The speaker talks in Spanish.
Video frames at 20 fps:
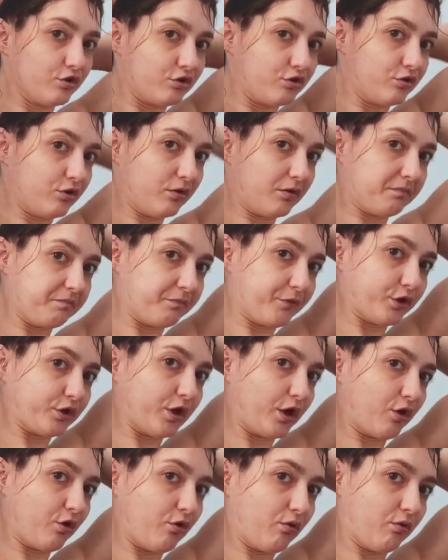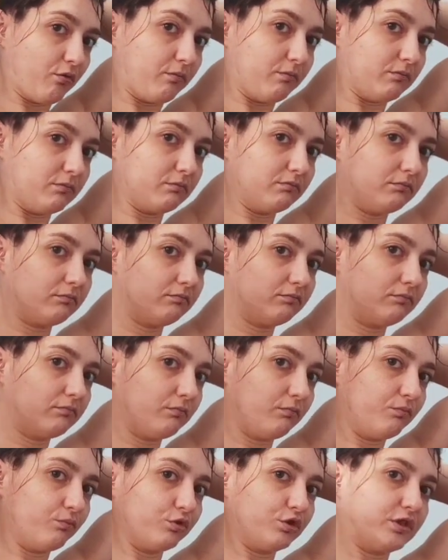Yo no tengo
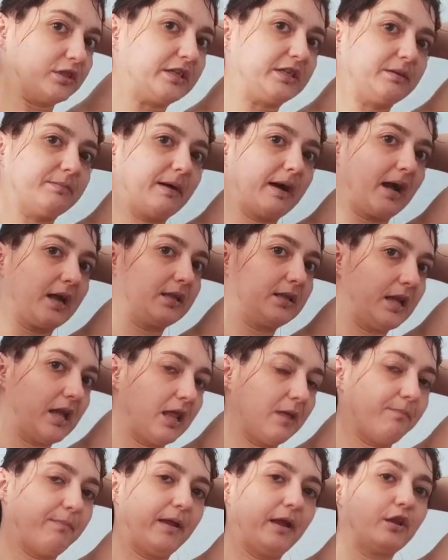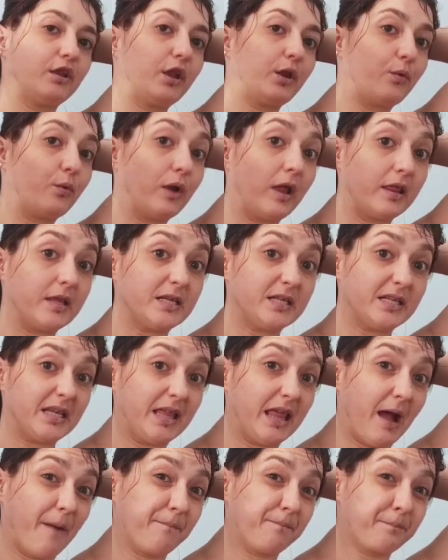mm, muchísima cantidad de pelo, tengo una
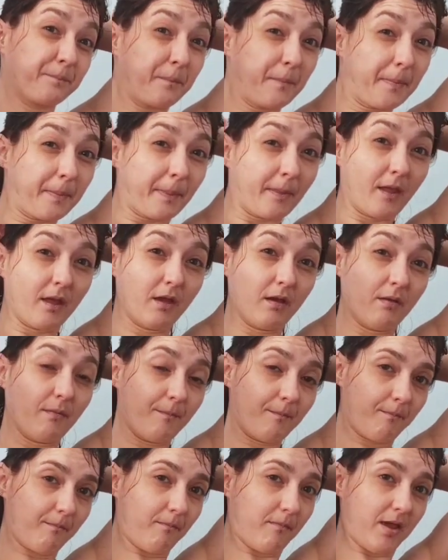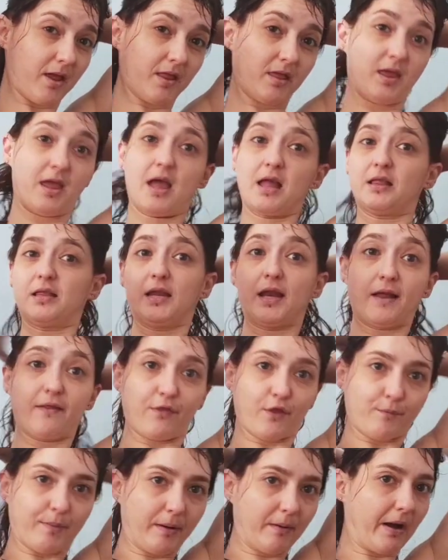densidad media
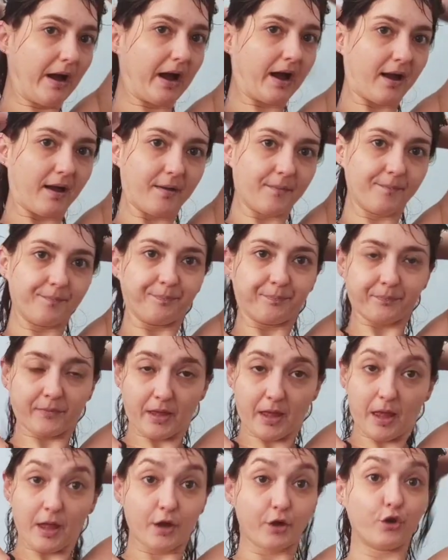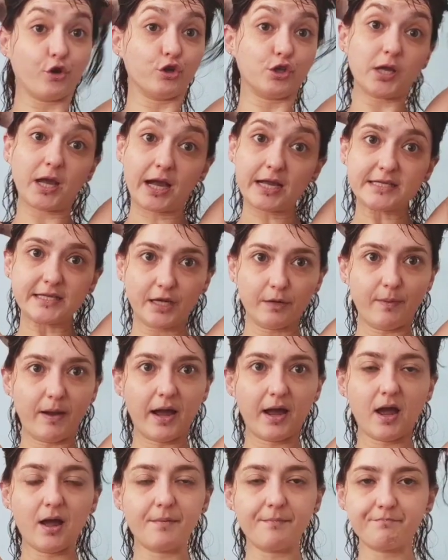tirando para baja. No llega a ser
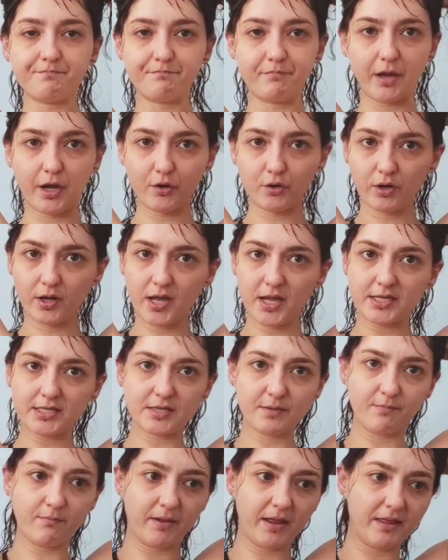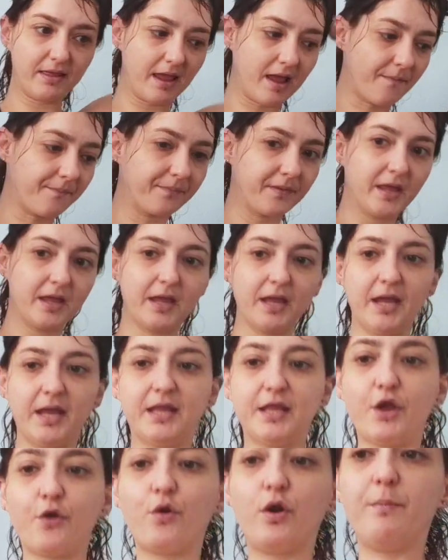baja, pero es media y
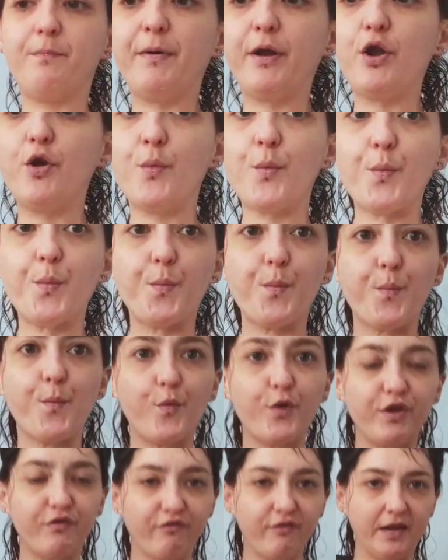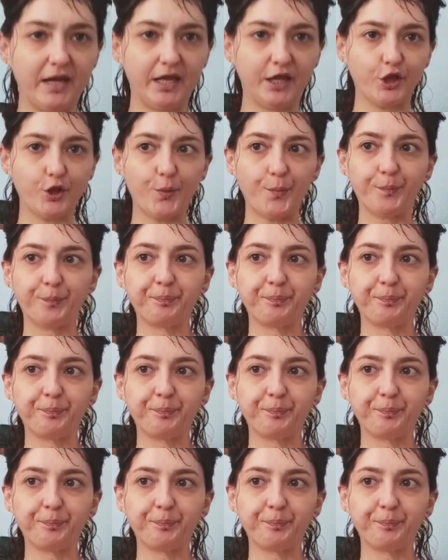tengo el pelo muy finito.